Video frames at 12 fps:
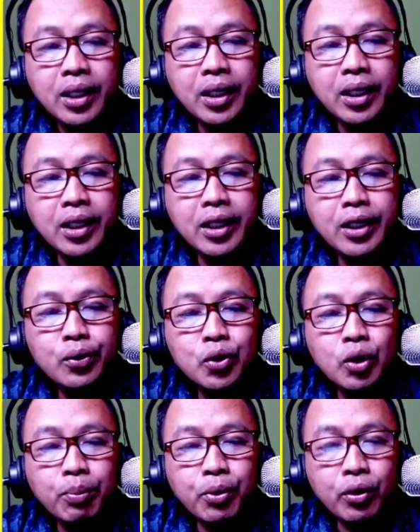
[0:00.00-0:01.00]
ini
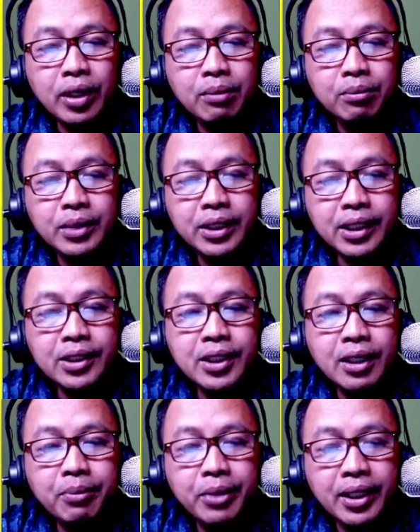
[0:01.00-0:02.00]
untuk program
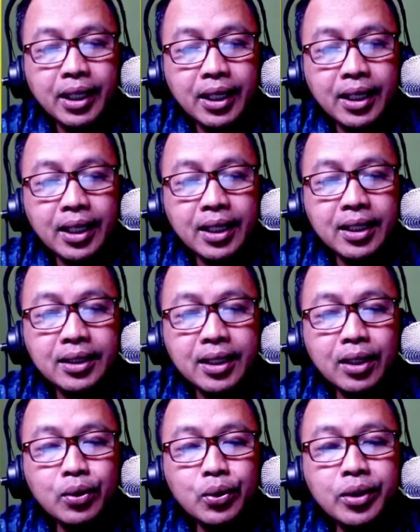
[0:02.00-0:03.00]
kerja BKK
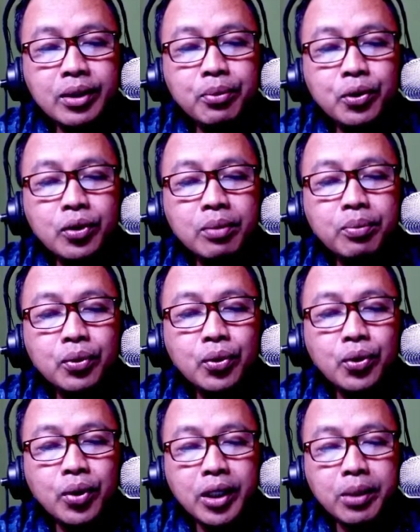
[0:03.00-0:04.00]
tahun
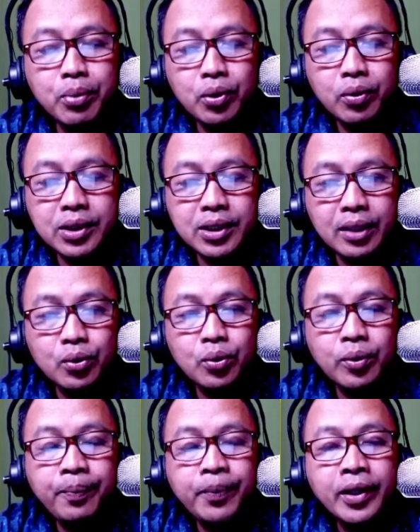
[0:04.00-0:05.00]
2020-2021
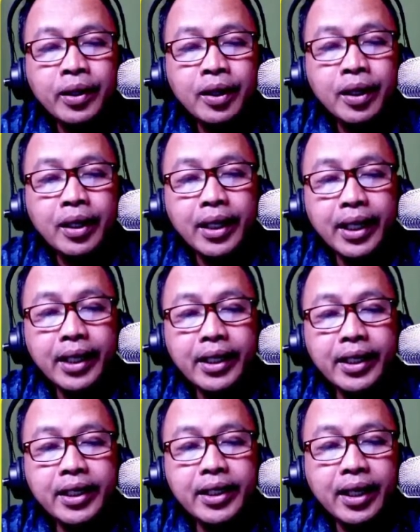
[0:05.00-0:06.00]
dan
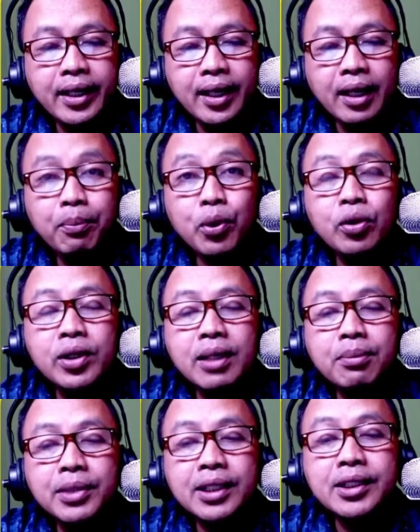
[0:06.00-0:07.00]
ini adalah
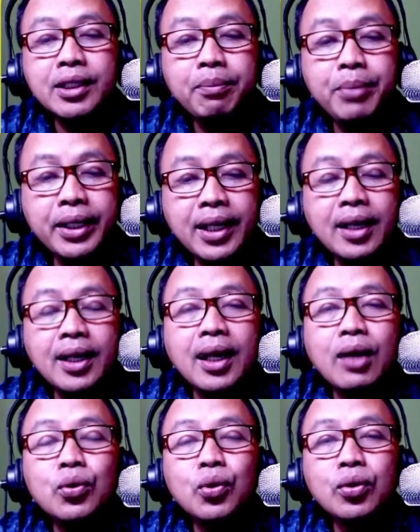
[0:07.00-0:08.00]
program kerja
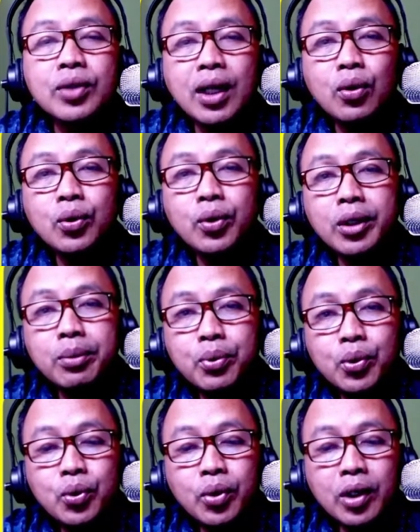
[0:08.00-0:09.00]
BKK untuk tahun
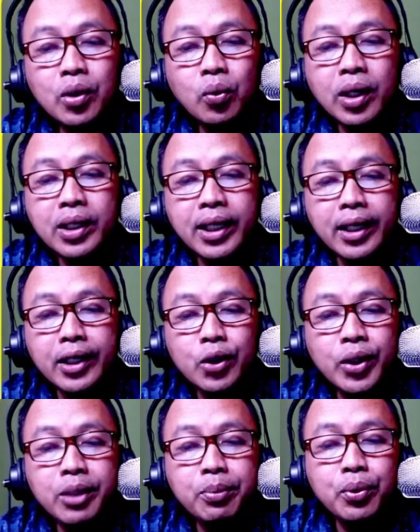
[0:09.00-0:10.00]
2022 dan
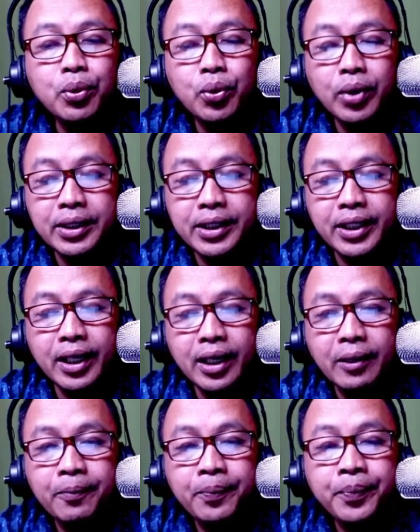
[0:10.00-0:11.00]

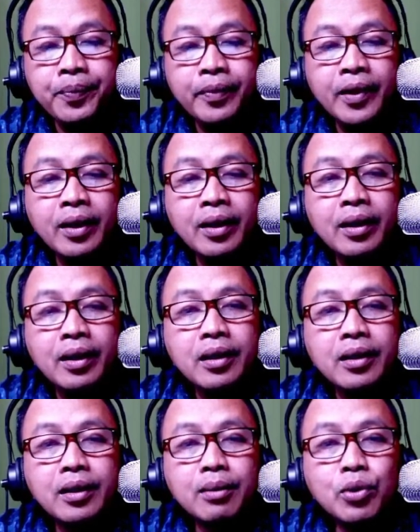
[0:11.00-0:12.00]

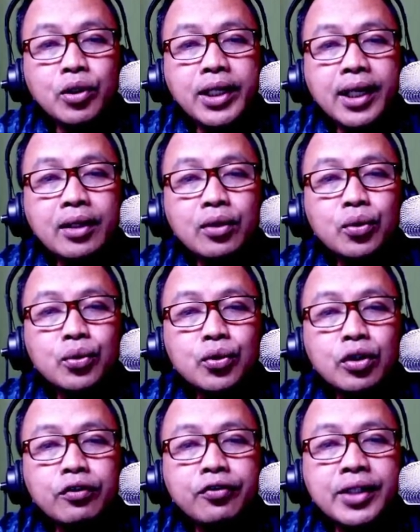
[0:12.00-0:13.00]
2023. Kemudian
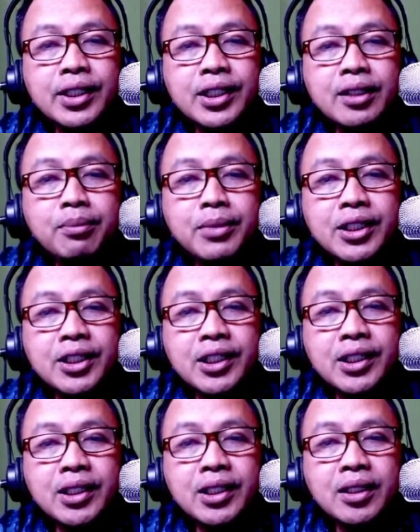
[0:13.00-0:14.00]
untuk visi
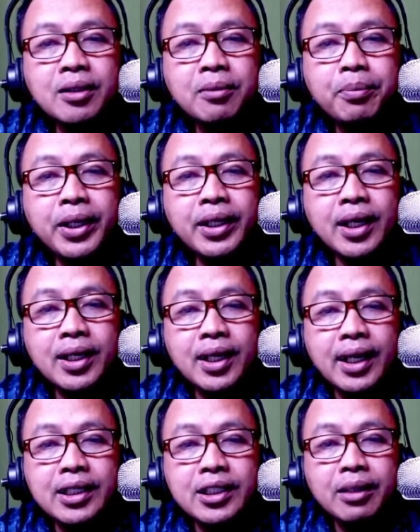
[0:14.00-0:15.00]
misi BKK
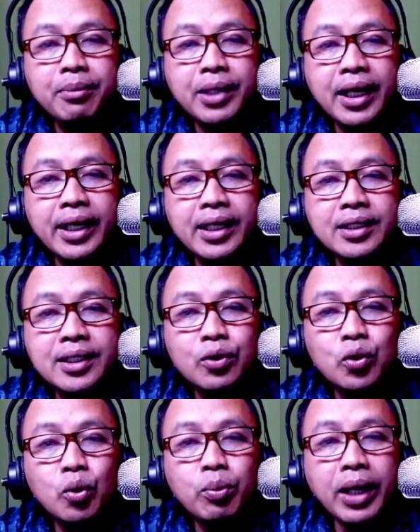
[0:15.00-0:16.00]
SMKN
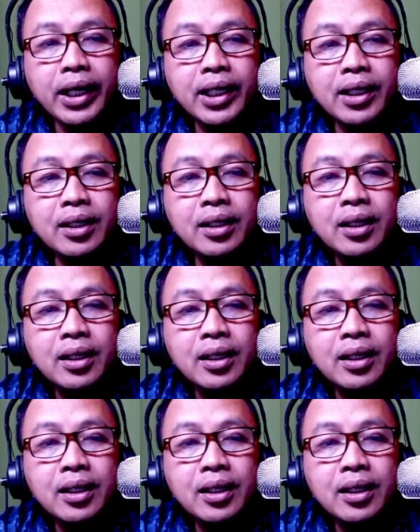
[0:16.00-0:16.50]
1 Bangil,